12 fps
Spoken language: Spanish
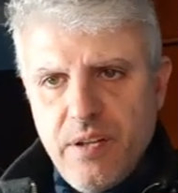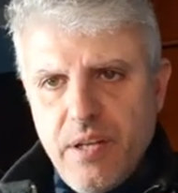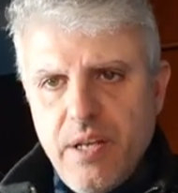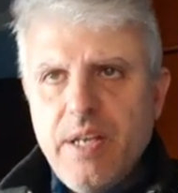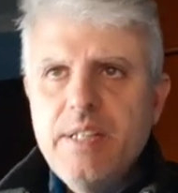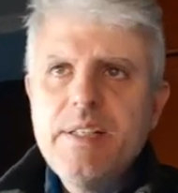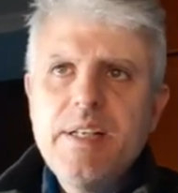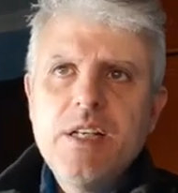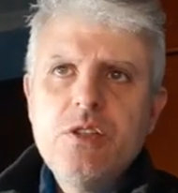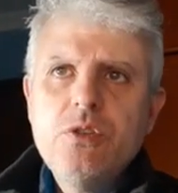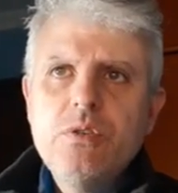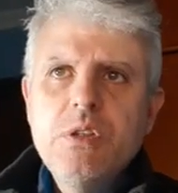en este
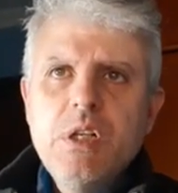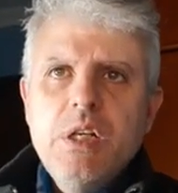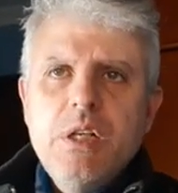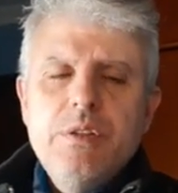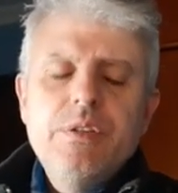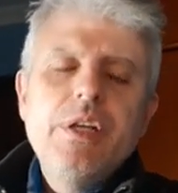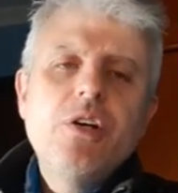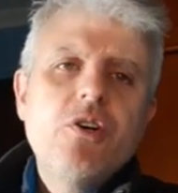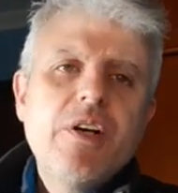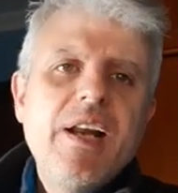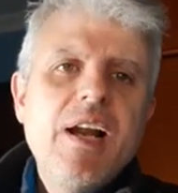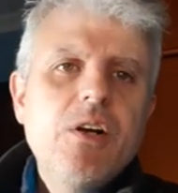caso, dijo
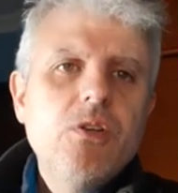que la